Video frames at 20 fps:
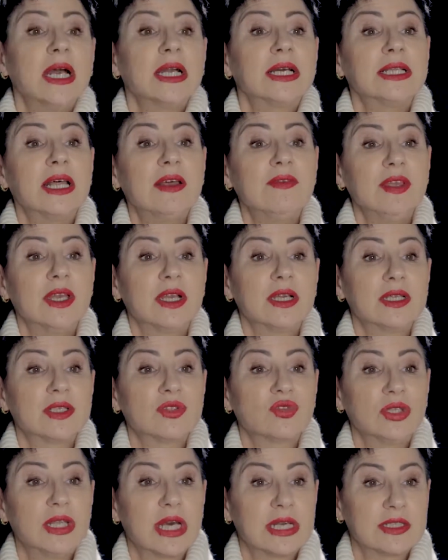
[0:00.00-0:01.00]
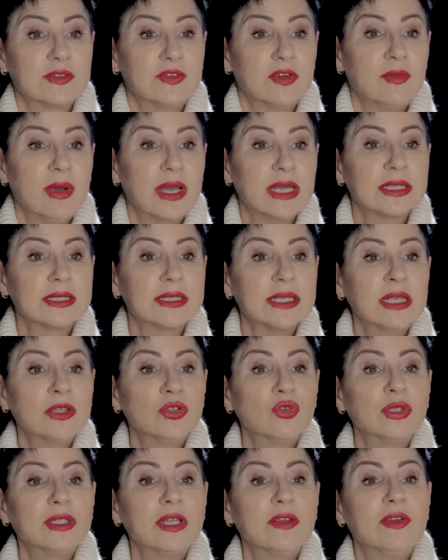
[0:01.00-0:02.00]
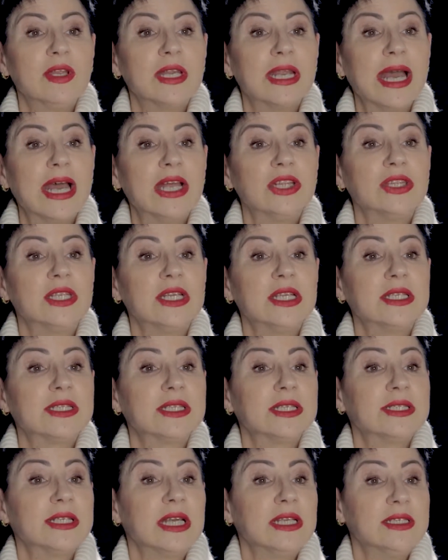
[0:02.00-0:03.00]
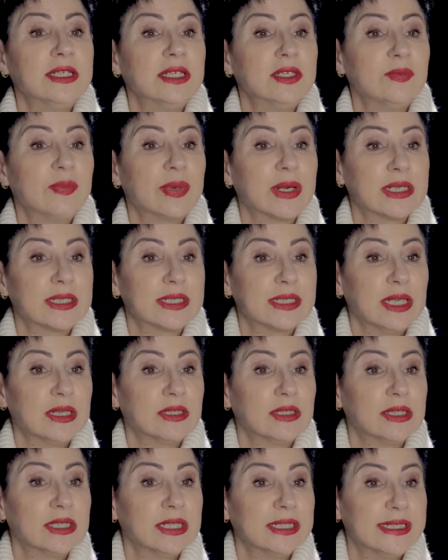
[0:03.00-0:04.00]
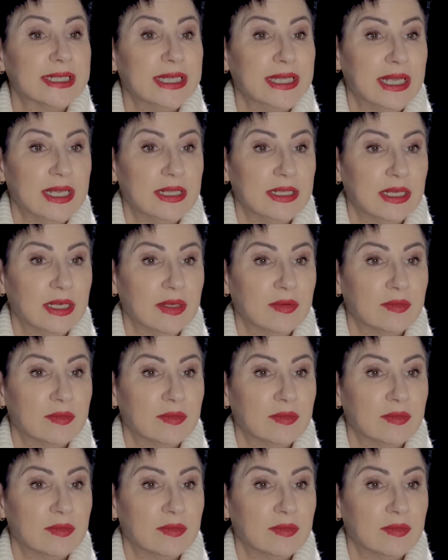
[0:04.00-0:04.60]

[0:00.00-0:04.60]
главе государства Майсанду доверяет 31% населения.